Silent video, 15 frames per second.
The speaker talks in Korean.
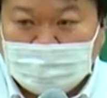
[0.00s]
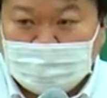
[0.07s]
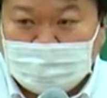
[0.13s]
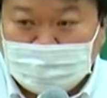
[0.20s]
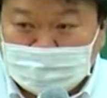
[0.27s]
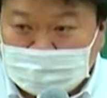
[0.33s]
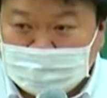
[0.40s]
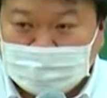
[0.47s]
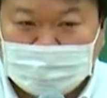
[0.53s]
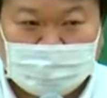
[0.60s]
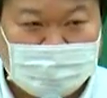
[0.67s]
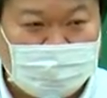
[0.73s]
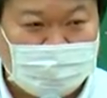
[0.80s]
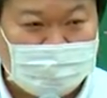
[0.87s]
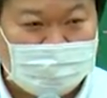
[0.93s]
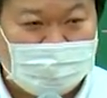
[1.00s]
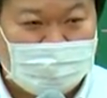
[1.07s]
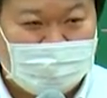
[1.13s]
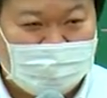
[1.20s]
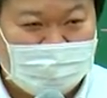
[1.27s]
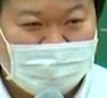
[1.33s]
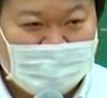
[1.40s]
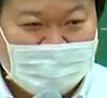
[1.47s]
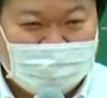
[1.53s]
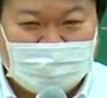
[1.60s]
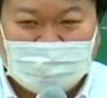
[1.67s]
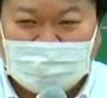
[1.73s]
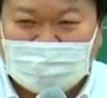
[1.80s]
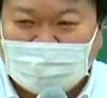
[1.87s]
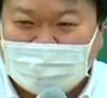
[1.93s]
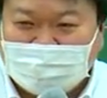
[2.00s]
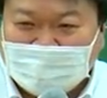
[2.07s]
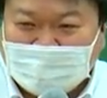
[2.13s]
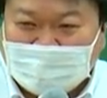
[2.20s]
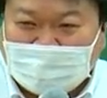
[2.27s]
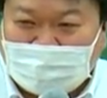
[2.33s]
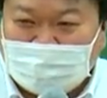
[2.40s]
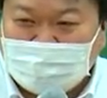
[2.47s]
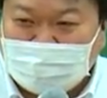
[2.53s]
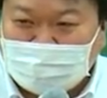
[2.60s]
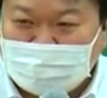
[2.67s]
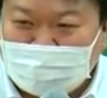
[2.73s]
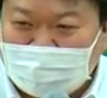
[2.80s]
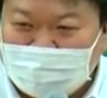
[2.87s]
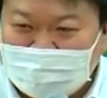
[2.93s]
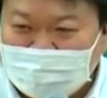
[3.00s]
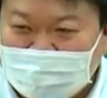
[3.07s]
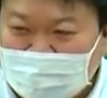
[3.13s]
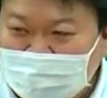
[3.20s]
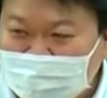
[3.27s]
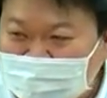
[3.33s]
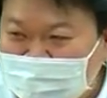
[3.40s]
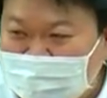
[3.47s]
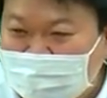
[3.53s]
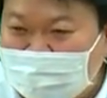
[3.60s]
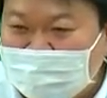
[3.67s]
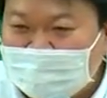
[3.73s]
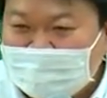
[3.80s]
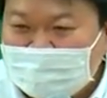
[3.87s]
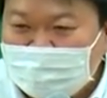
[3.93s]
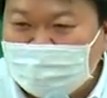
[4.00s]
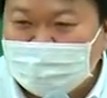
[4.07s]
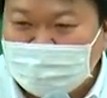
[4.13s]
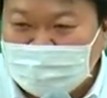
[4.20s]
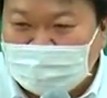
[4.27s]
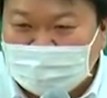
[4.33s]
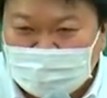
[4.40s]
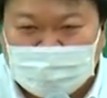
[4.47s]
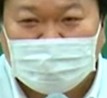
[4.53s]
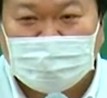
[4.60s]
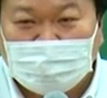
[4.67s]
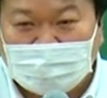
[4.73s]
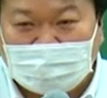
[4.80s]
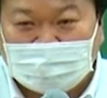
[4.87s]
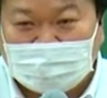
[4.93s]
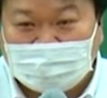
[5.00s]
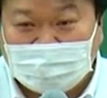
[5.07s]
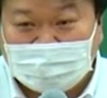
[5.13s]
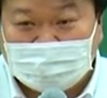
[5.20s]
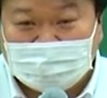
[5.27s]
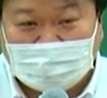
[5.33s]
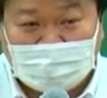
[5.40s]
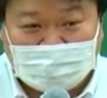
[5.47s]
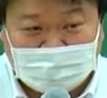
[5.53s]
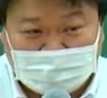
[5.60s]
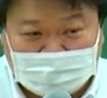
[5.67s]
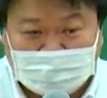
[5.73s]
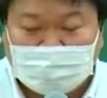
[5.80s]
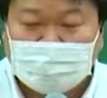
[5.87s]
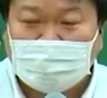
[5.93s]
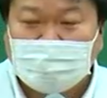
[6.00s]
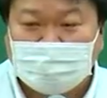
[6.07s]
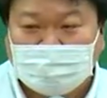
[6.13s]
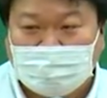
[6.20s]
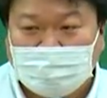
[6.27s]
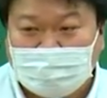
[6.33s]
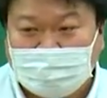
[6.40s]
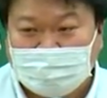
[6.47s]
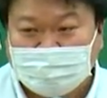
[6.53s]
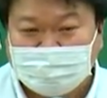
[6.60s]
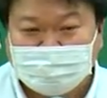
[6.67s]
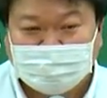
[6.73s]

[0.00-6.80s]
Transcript: 뽀찌부터 주는 거예요. 그러니까 앞에 파는 애들이 중개 수수료 같은 거 있을 거 아니에요. 그게 최우선이에요.